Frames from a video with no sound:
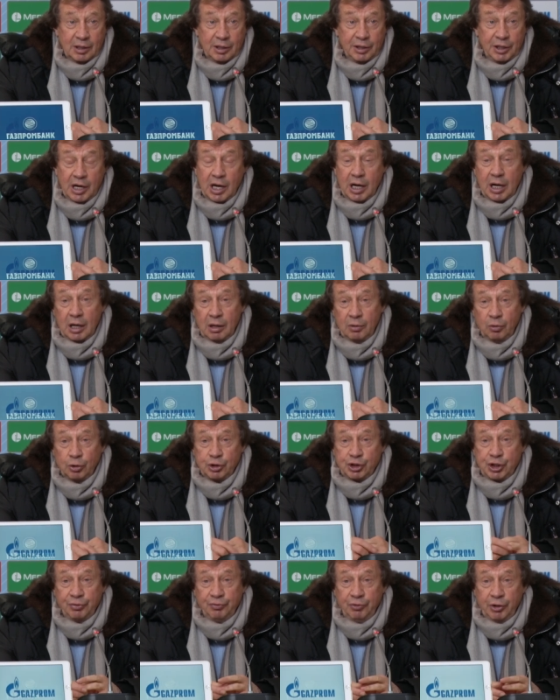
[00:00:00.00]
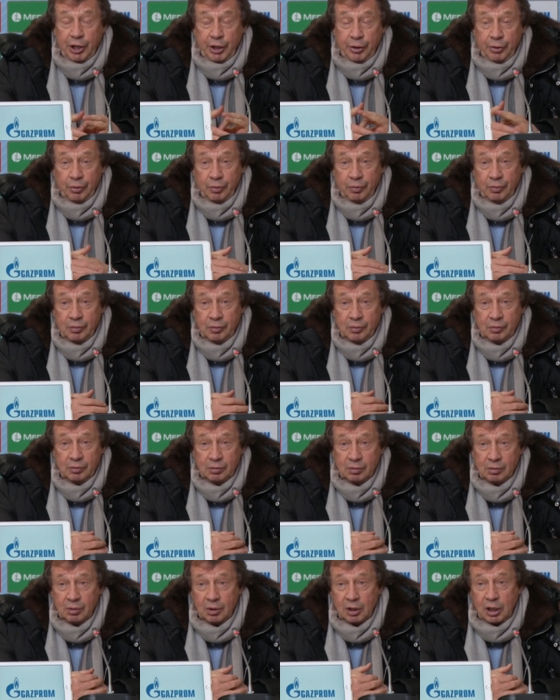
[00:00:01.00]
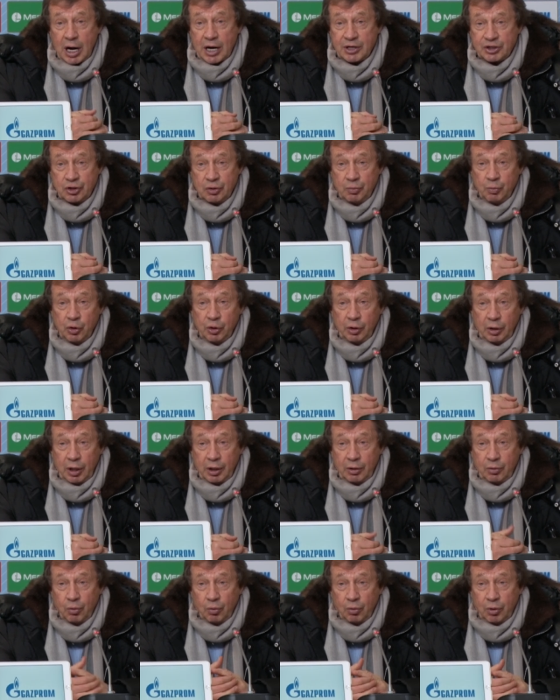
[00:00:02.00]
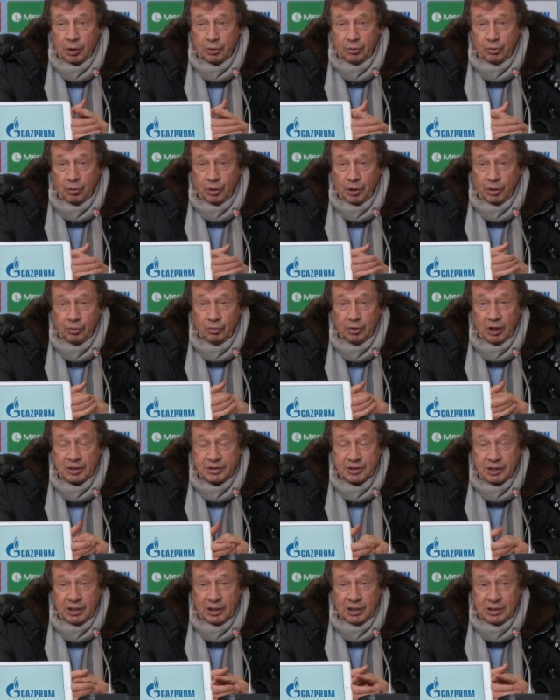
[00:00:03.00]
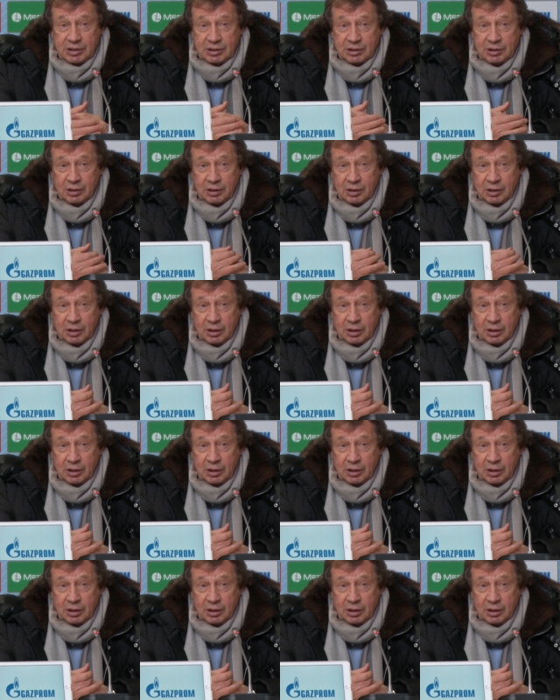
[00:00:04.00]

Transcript: Я очень верю каждому игроку, который у нас есть.